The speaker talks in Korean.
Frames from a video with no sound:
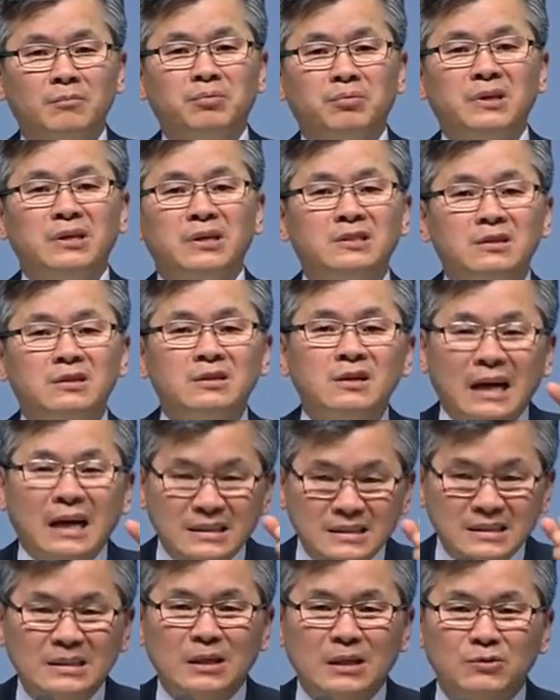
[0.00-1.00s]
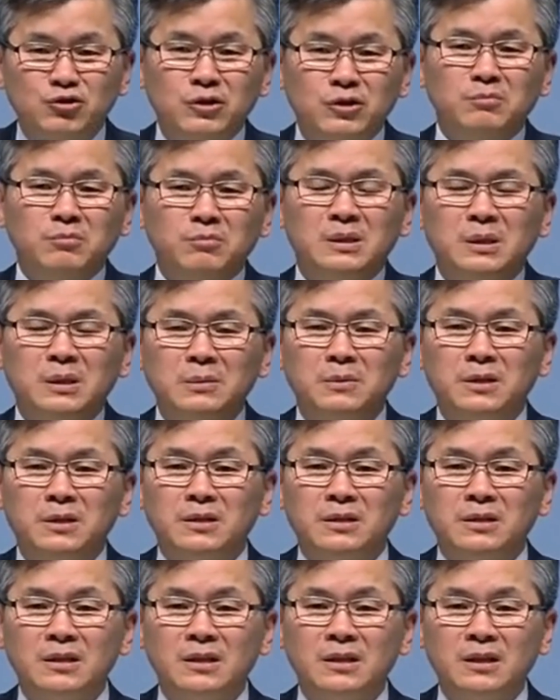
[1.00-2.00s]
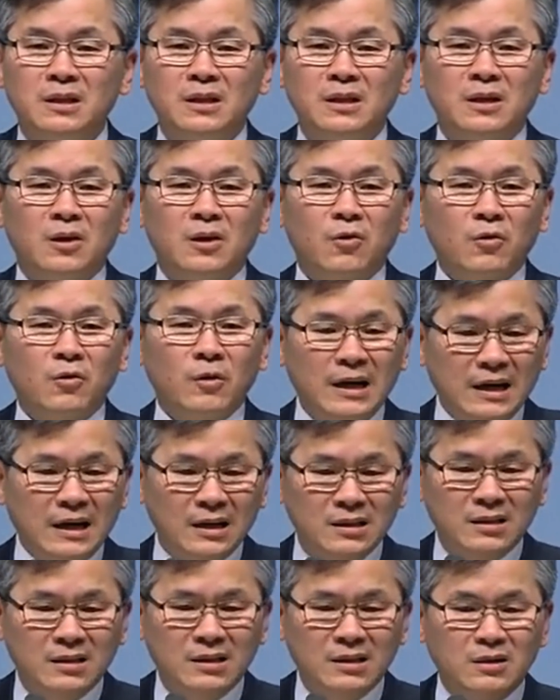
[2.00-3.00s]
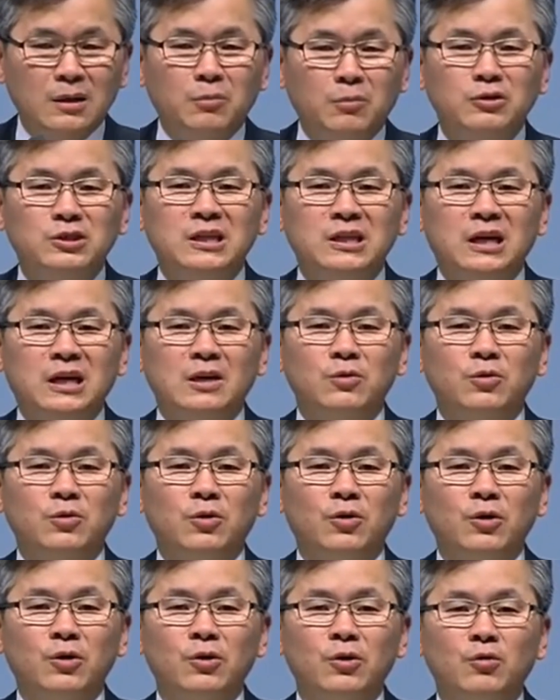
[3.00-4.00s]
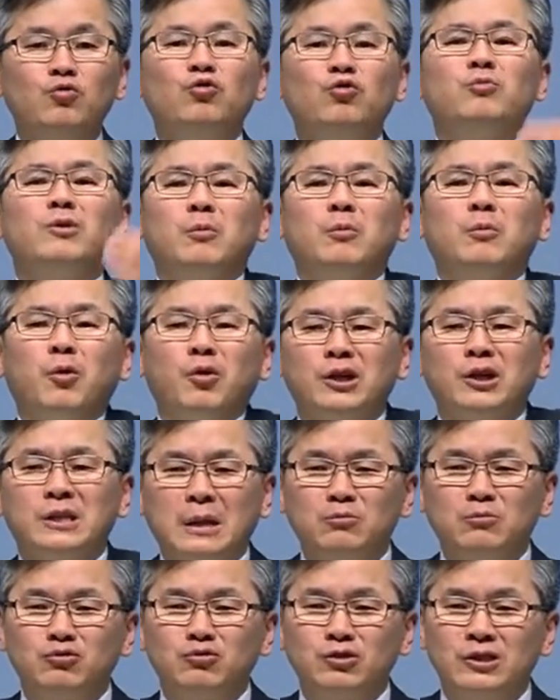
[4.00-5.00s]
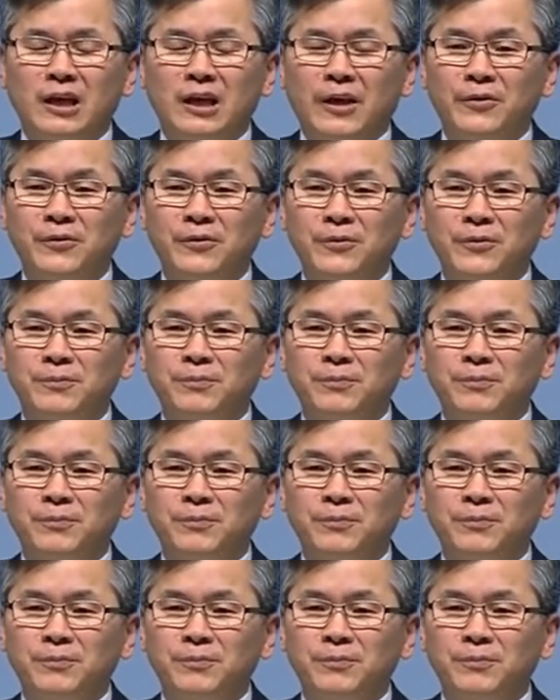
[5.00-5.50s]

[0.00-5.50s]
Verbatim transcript: 비전을 가져다 주는 믿음은 환경을 보지 않고 꿈을 보기 때문이에요.